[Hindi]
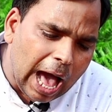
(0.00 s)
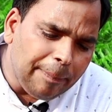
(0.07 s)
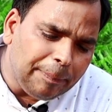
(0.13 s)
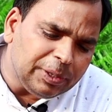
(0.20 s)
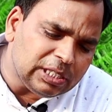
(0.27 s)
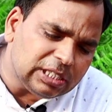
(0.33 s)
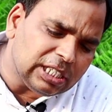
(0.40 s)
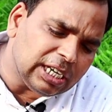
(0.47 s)

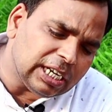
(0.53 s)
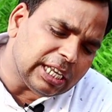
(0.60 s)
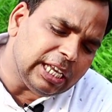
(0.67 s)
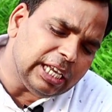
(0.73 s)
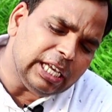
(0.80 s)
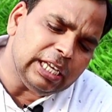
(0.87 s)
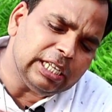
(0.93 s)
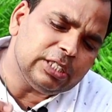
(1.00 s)
आप इस तरह
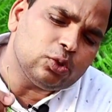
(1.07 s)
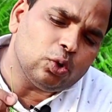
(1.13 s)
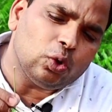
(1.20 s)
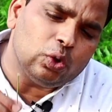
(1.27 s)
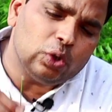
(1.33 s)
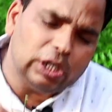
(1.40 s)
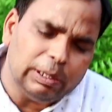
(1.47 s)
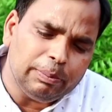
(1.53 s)
की
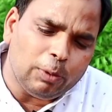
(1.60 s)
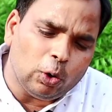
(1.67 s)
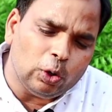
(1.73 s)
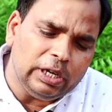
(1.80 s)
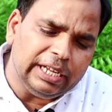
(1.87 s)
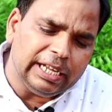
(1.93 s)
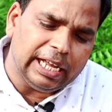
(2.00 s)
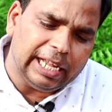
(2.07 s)
जो
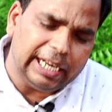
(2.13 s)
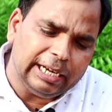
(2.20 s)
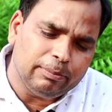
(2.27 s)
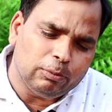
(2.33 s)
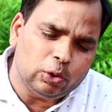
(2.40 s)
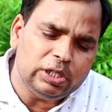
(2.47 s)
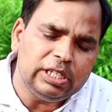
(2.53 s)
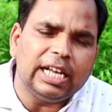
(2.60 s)
निम्बोली है
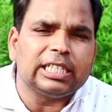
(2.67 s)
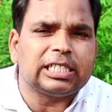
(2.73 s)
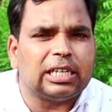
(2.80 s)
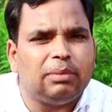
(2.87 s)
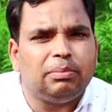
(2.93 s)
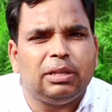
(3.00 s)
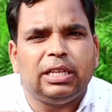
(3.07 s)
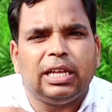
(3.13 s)
निम्बोली
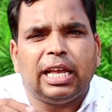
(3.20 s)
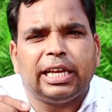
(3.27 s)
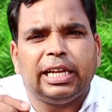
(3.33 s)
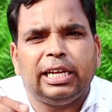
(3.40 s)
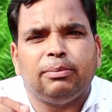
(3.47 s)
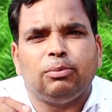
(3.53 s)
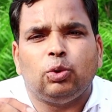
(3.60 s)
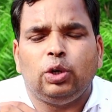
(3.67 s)
आजकल मिल
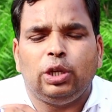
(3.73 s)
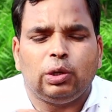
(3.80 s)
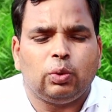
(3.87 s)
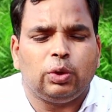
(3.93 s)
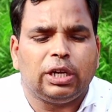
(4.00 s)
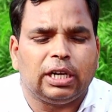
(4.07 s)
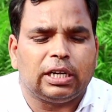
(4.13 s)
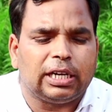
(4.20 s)
जाएगी निम्बोली
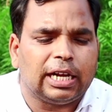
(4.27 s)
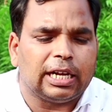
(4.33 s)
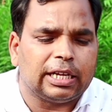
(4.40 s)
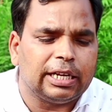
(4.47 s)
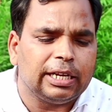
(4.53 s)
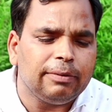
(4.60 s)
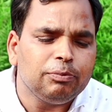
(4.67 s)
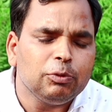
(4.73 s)
को इकट्ठा
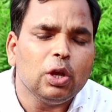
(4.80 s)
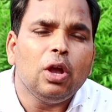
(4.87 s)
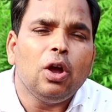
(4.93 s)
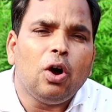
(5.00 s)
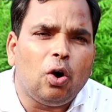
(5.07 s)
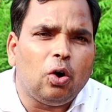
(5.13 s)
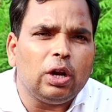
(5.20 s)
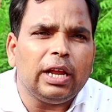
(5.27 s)
करें
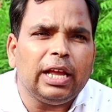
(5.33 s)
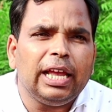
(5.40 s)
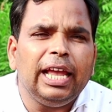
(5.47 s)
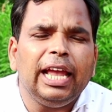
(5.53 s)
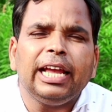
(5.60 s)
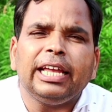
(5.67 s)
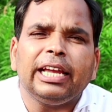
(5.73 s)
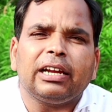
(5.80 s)
और
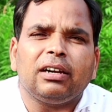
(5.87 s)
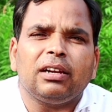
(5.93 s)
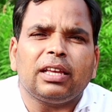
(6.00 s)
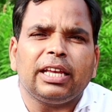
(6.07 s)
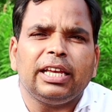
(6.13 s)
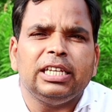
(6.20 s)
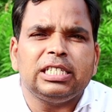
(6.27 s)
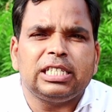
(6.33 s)
एक
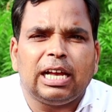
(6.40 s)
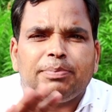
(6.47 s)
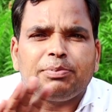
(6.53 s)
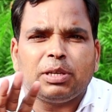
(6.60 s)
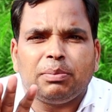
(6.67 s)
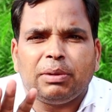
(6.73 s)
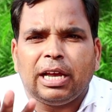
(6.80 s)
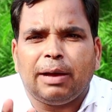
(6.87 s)
एकड़ के
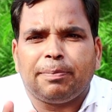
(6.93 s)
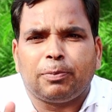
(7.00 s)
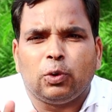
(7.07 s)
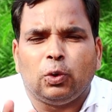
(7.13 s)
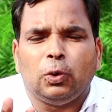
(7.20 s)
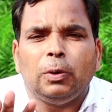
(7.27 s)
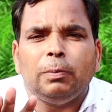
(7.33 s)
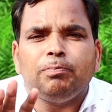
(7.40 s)
हिसाब से मैं
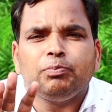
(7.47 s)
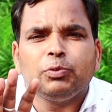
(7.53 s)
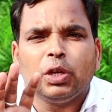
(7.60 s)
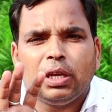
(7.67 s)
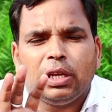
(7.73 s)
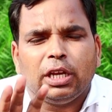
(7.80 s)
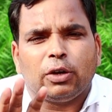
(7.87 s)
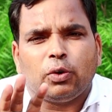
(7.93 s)
आपको
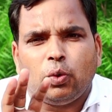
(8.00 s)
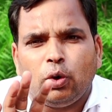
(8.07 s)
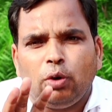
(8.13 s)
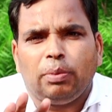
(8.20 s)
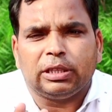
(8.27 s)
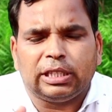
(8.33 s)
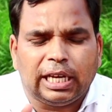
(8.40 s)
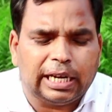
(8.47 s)
ये
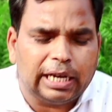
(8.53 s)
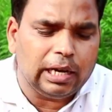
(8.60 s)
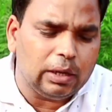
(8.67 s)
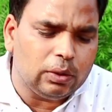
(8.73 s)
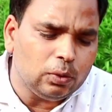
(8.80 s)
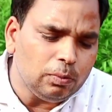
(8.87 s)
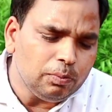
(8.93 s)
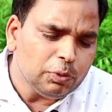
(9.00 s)
घोल बता
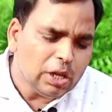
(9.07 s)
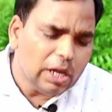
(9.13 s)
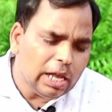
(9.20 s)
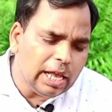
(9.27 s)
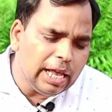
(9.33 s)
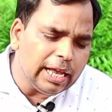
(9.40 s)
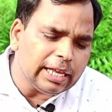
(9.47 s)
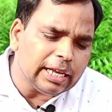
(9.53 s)
रहा हूँ
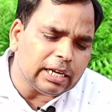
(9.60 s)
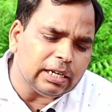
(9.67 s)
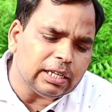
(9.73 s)
एक